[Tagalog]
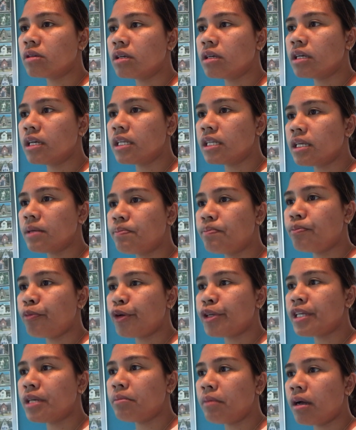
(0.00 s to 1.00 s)
hindi
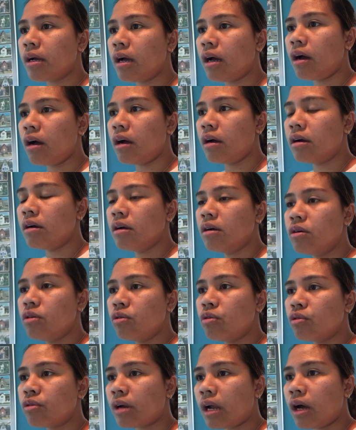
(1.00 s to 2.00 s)
pwedeng
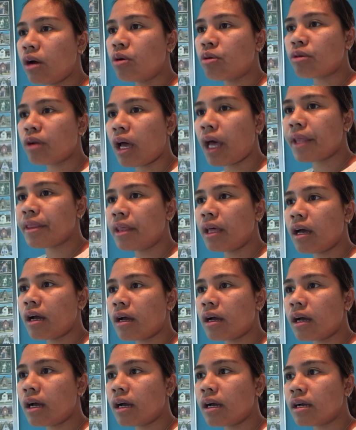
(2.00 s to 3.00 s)

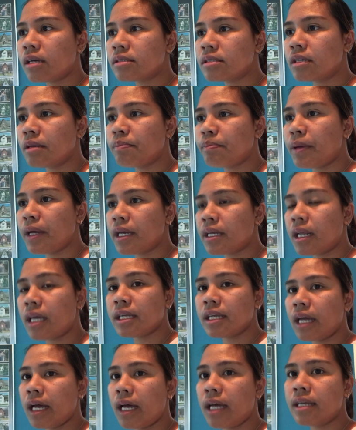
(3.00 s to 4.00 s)
mag-ura-urada ka kasi pera
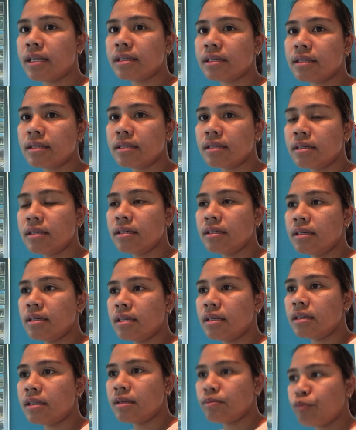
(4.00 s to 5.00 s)
yan.
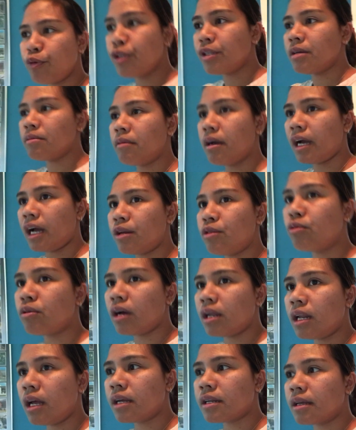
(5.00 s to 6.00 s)
Hindi pwedeng mag-ano
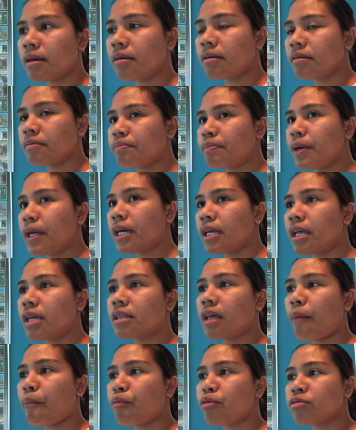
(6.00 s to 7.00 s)
ka lang ng
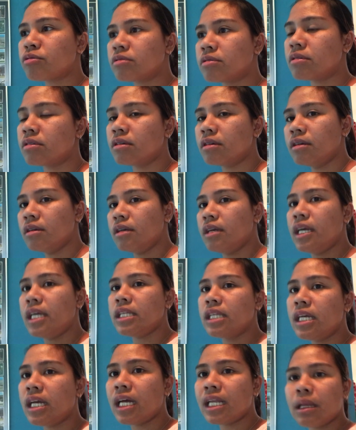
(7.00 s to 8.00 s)
pera tapos
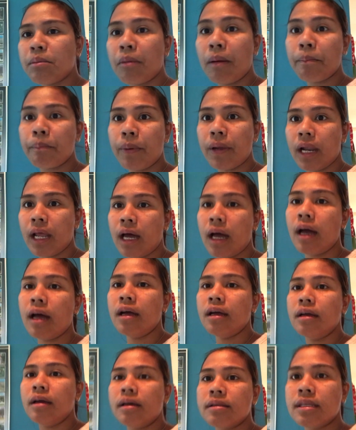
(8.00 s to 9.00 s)
hindi ka naman pala
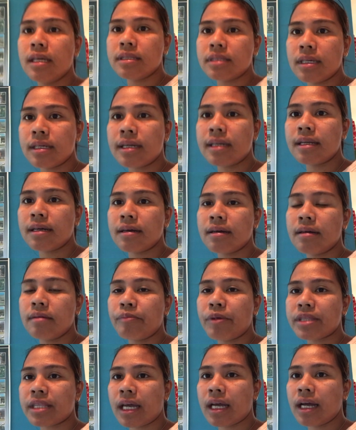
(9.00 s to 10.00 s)
titira ng
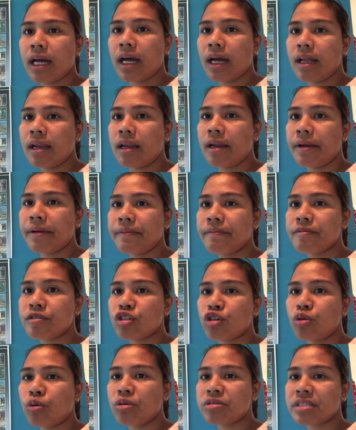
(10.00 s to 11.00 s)
matagal.
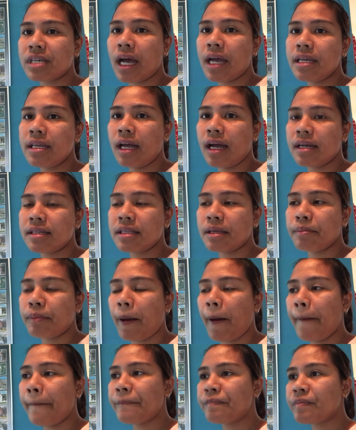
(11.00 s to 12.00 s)
So, sayang, di
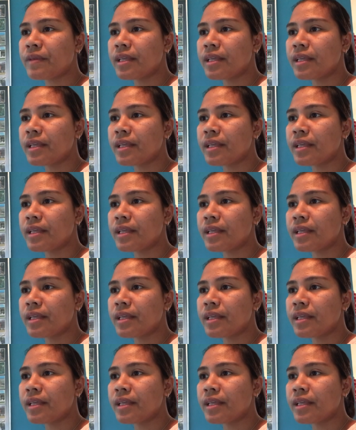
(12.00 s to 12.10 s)
ba?